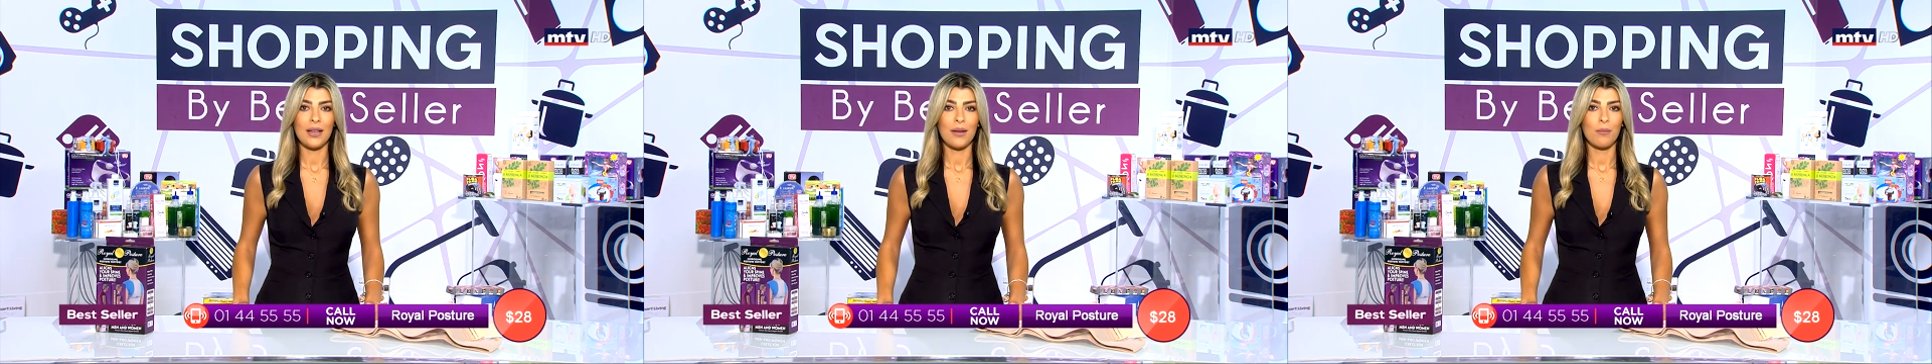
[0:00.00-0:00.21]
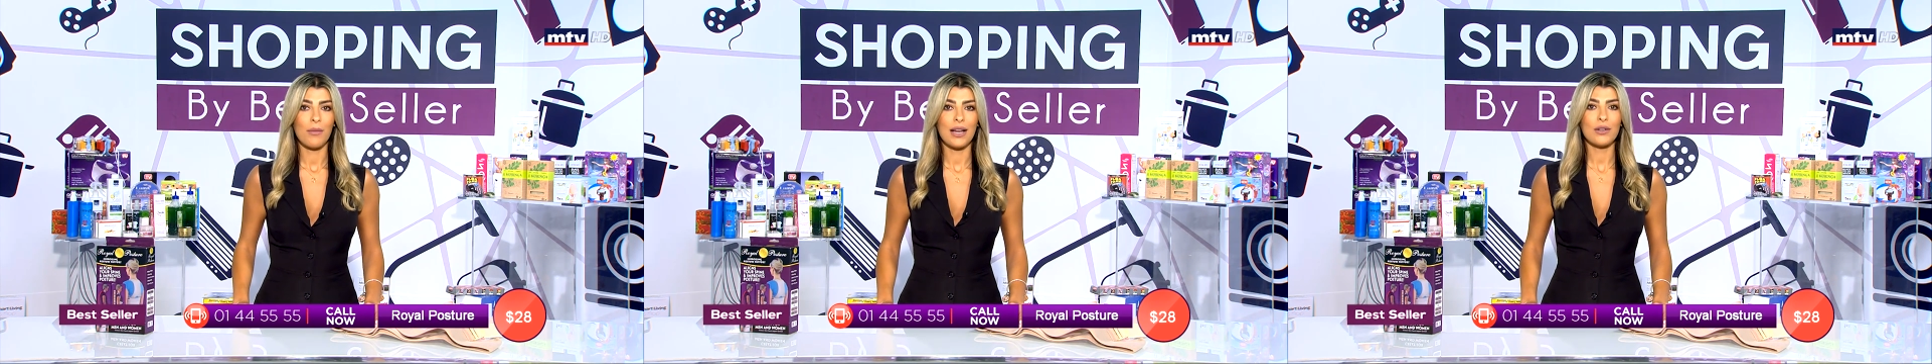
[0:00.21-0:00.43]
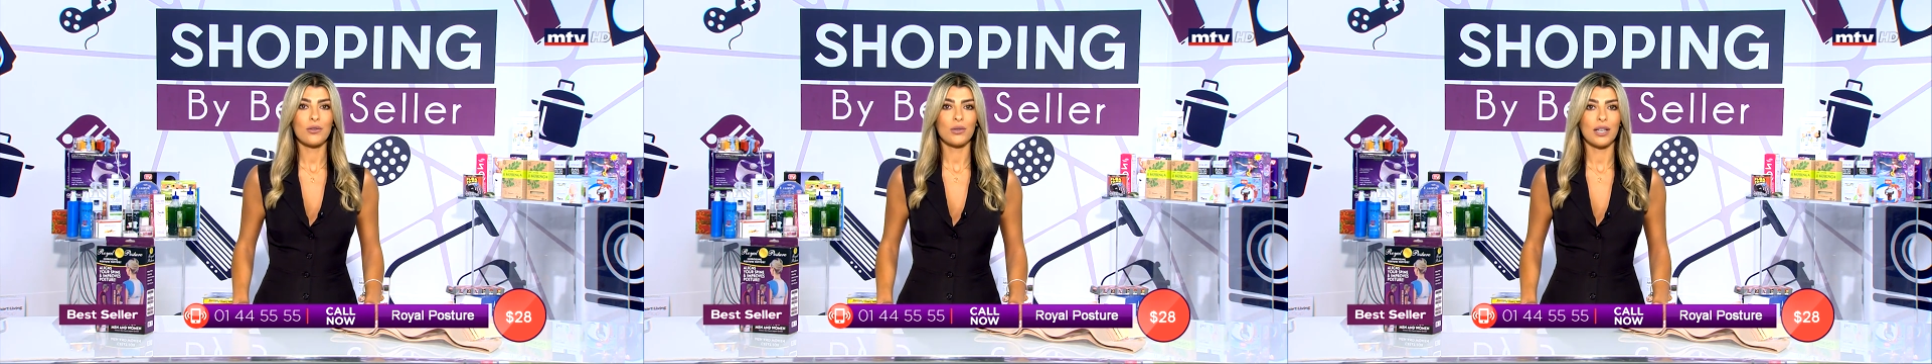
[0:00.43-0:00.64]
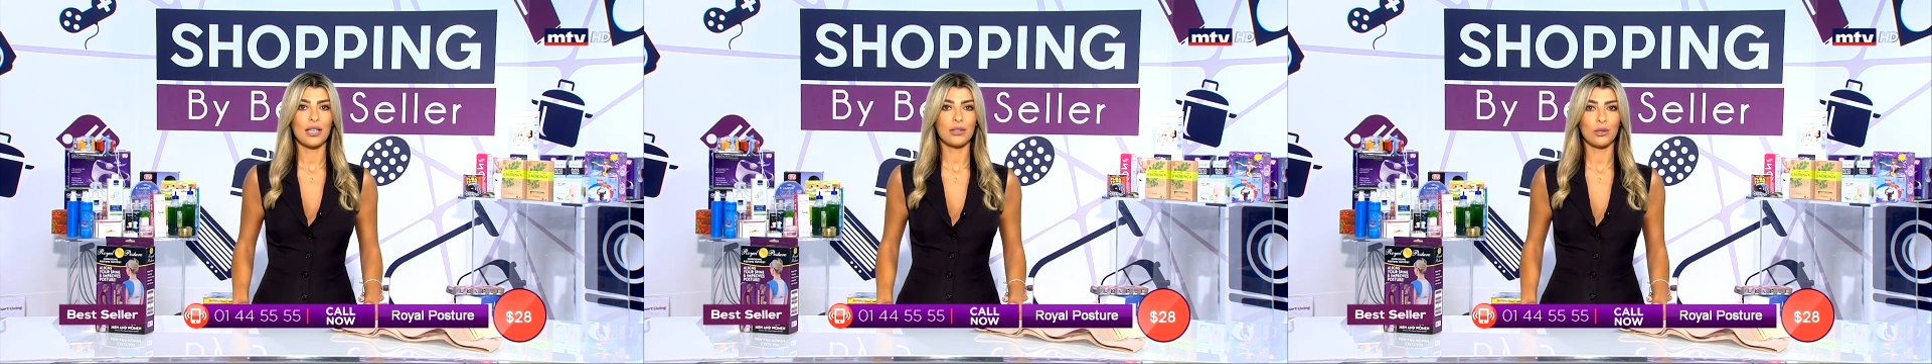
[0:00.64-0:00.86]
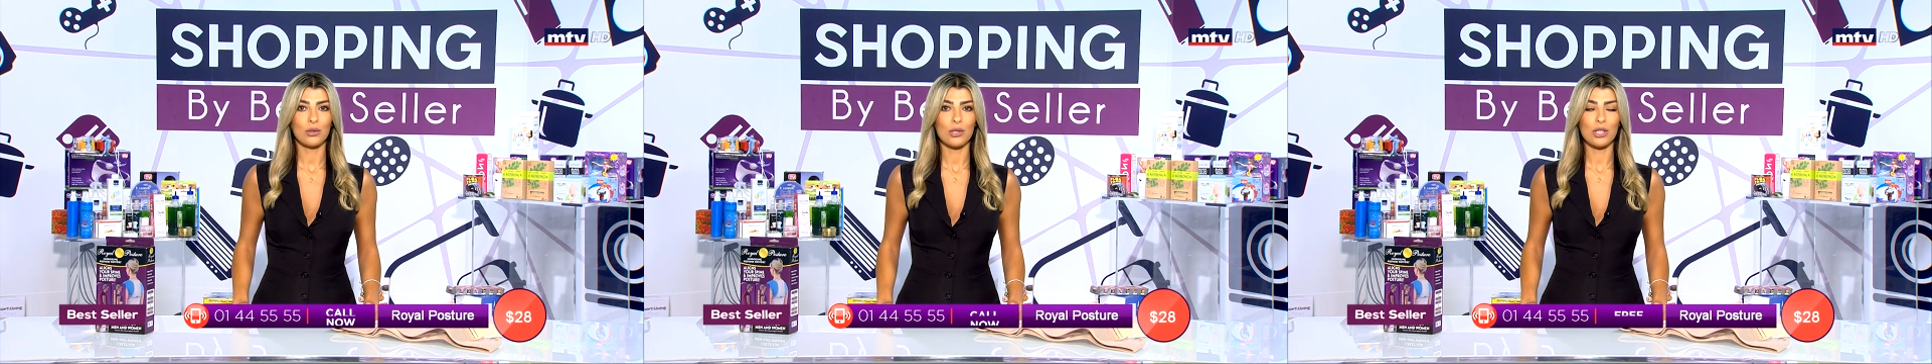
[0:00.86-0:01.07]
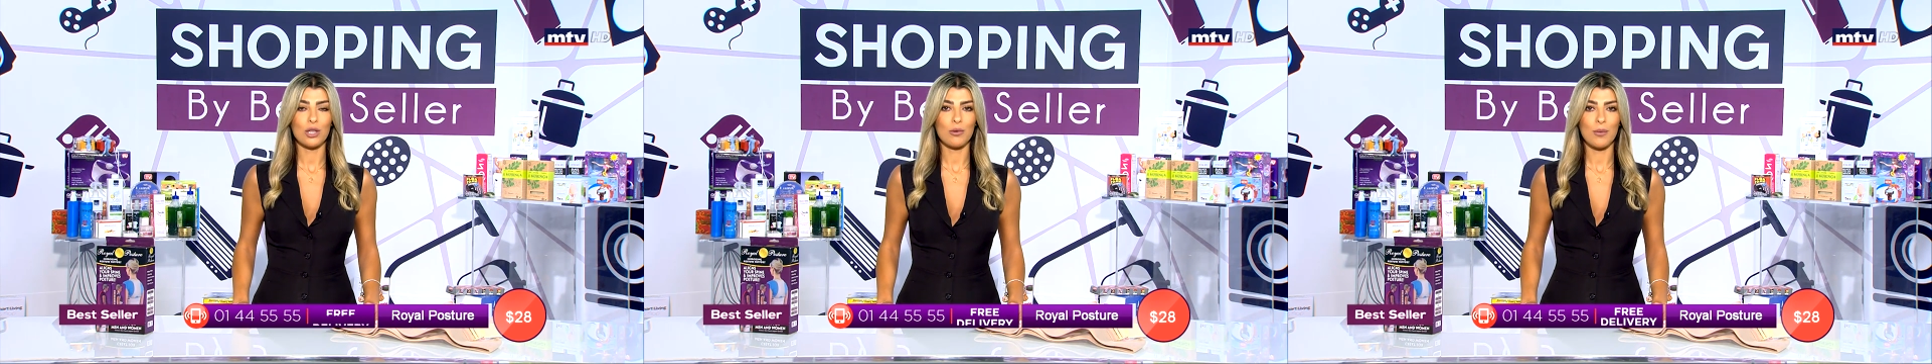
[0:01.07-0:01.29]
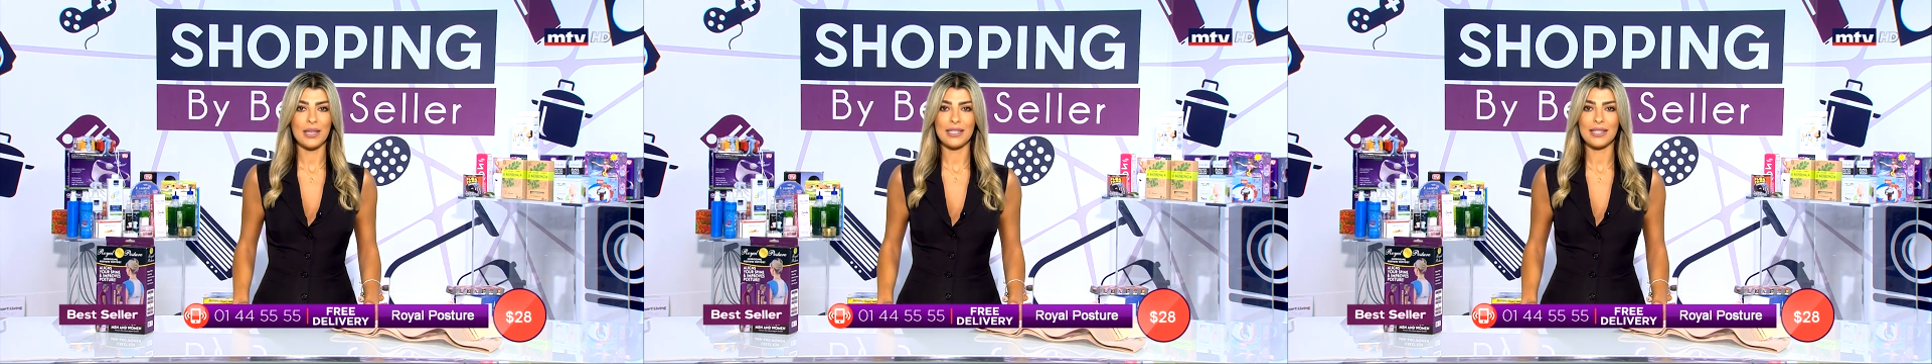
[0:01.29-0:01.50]
ما لكم إلا تتصلوا
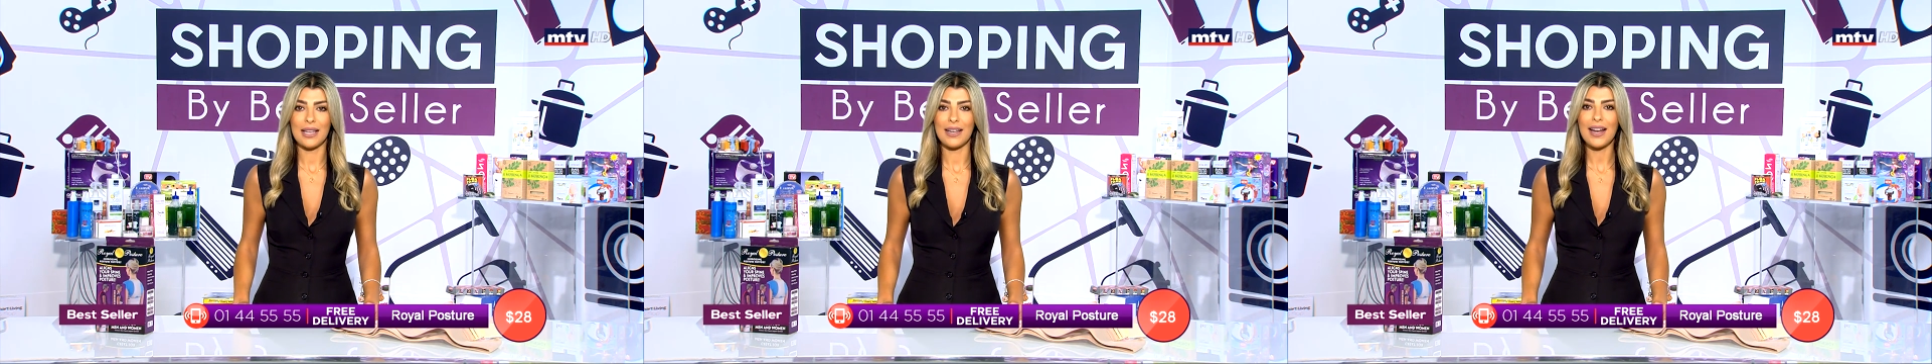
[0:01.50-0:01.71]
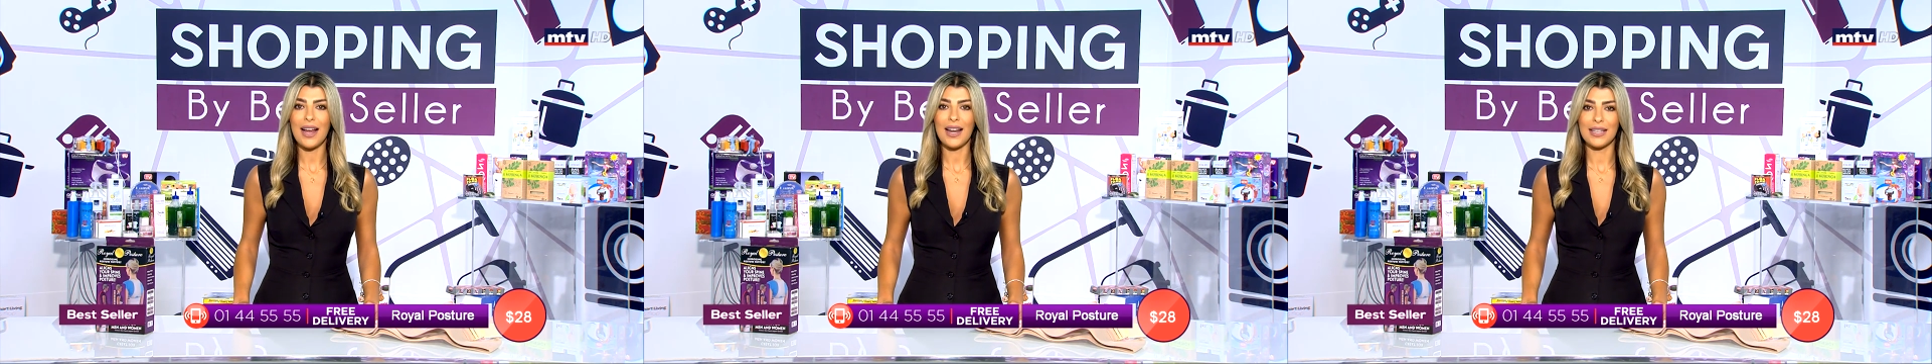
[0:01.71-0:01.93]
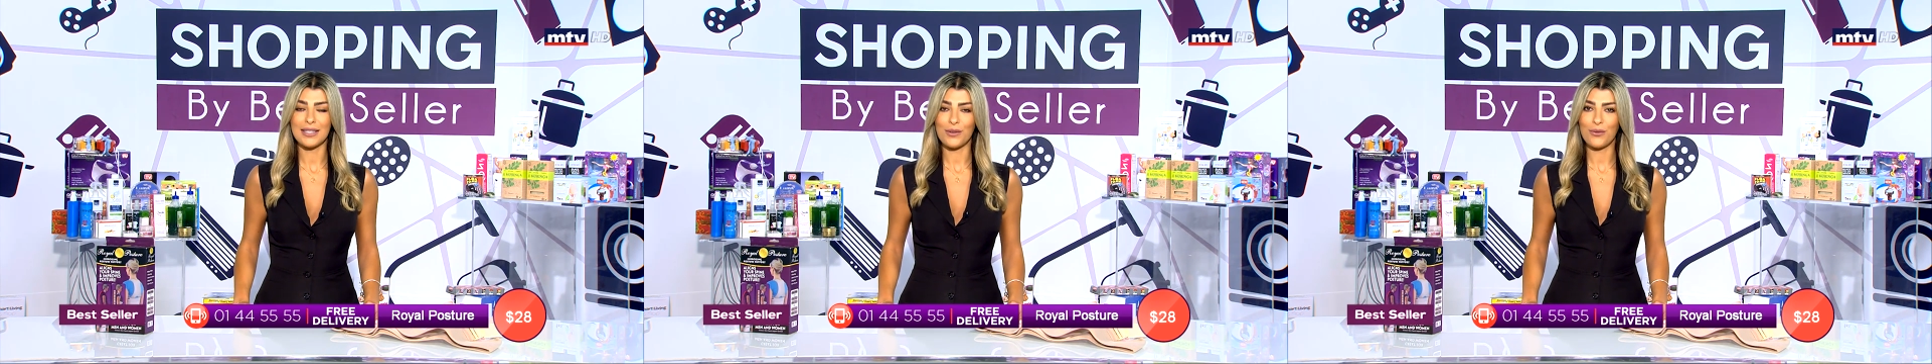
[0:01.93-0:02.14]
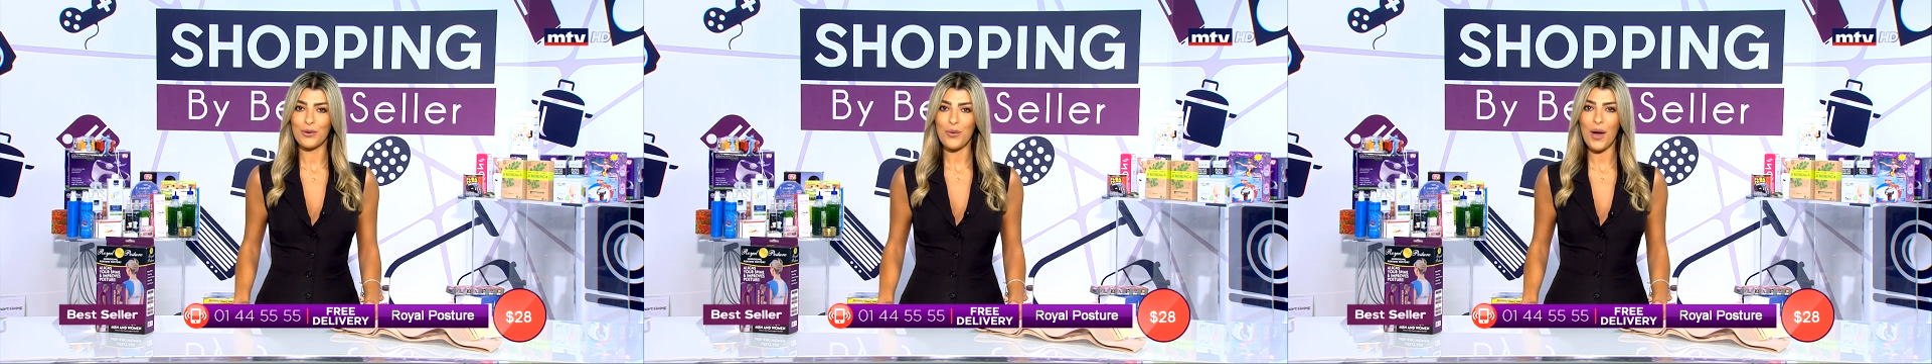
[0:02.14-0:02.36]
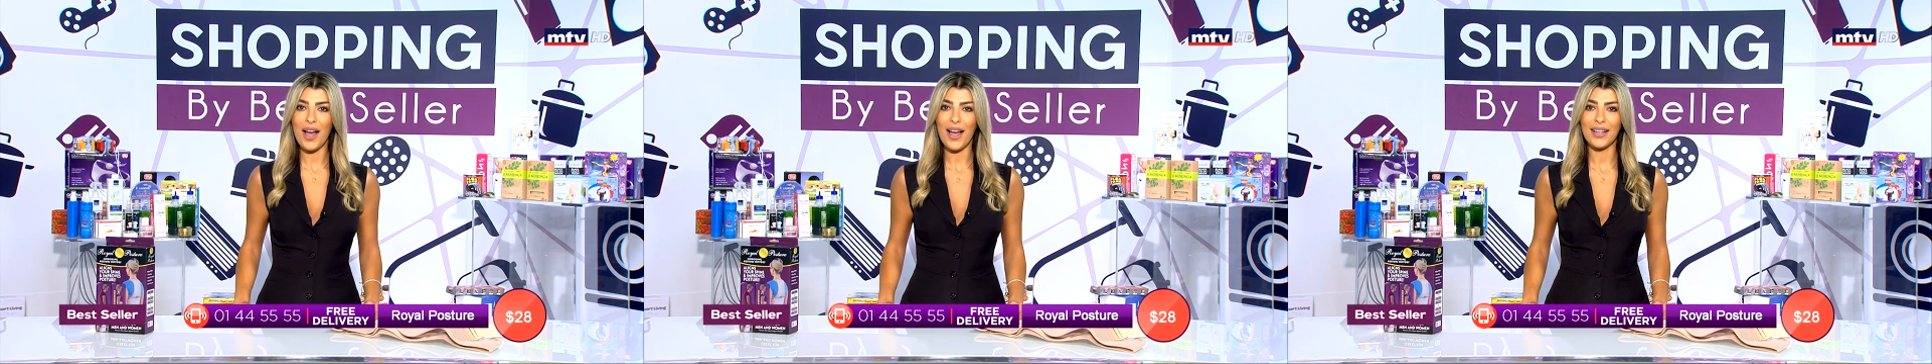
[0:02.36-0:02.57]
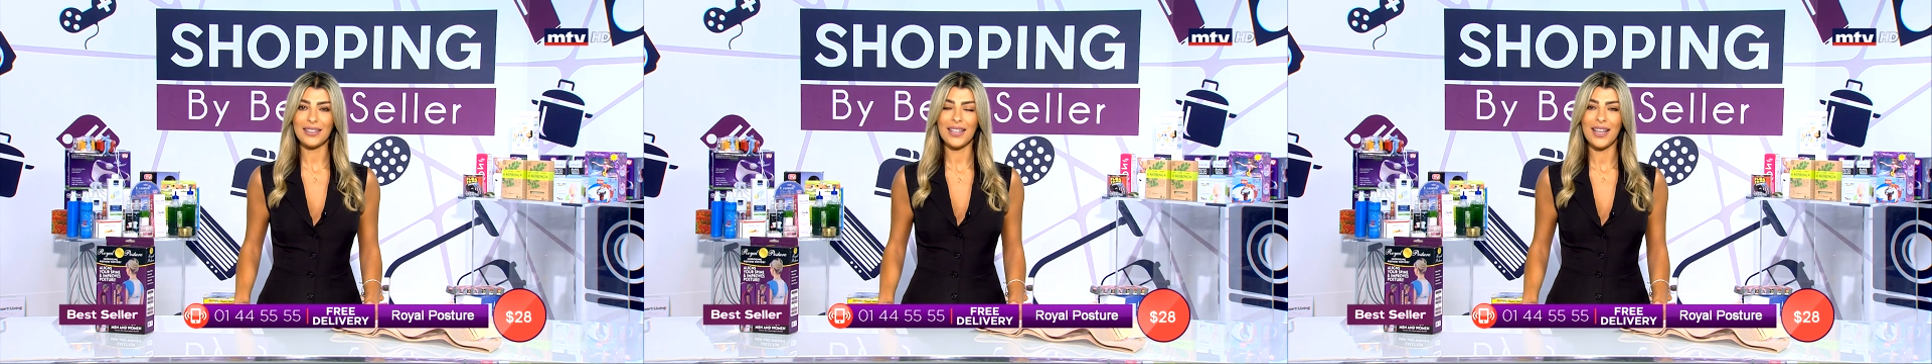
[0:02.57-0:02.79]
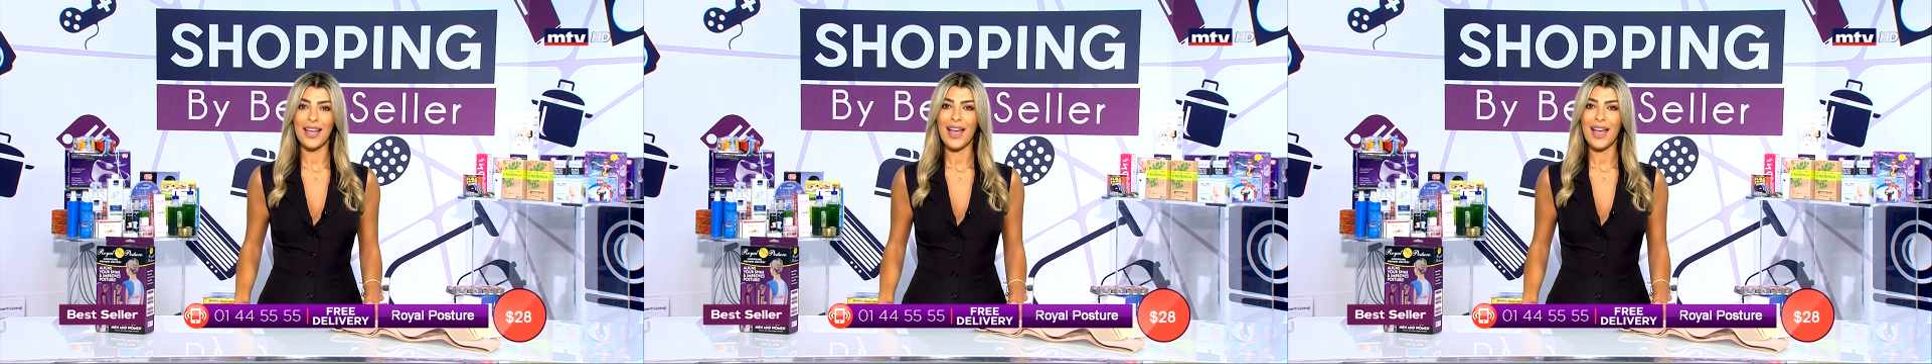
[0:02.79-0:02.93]
ببستلر على 01